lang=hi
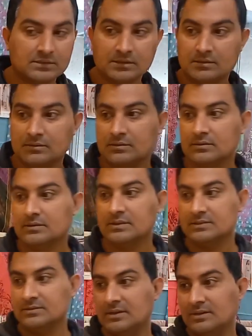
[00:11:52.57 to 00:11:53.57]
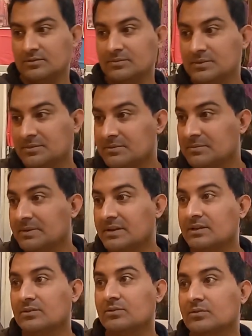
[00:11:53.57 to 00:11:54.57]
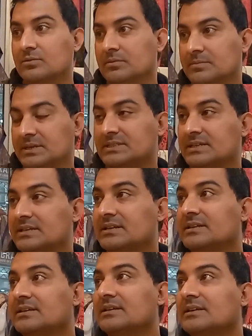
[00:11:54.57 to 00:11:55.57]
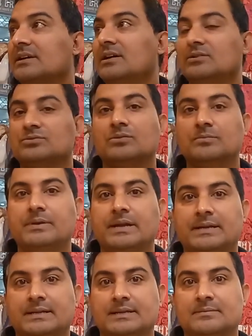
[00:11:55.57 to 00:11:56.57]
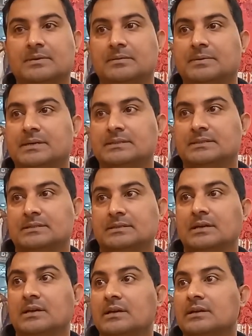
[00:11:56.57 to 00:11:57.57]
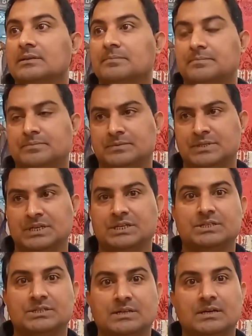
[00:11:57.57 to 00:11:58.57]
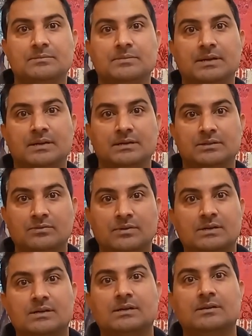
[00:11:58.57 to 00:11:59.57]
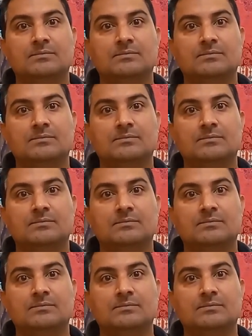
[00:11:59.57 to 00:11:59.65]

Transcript: सर असल सबसे पहले तो बेसिकली ये हाउस ऑफ ब्रांड है ना मेरे पास छः से सात ब्रांड तो